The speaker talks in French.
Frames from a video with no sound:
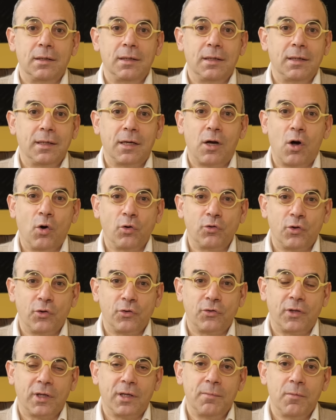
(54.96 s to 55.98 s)
les grands
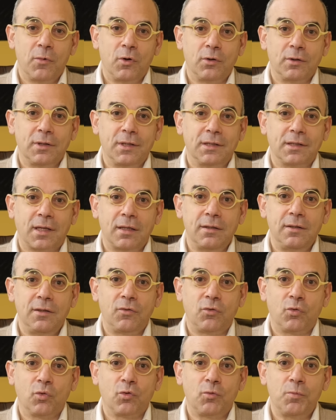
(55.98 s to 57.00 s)
enseignements des
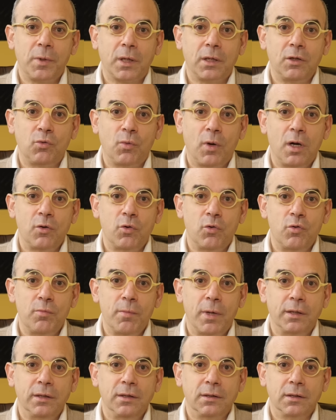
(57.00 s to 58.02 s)
traditions spirituelles de
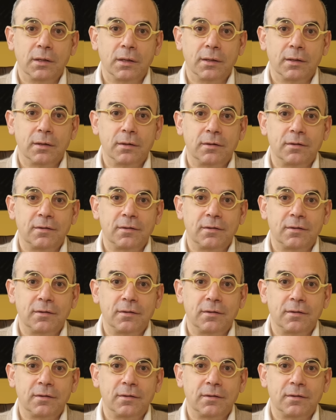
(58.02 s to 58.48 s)
l'humanité.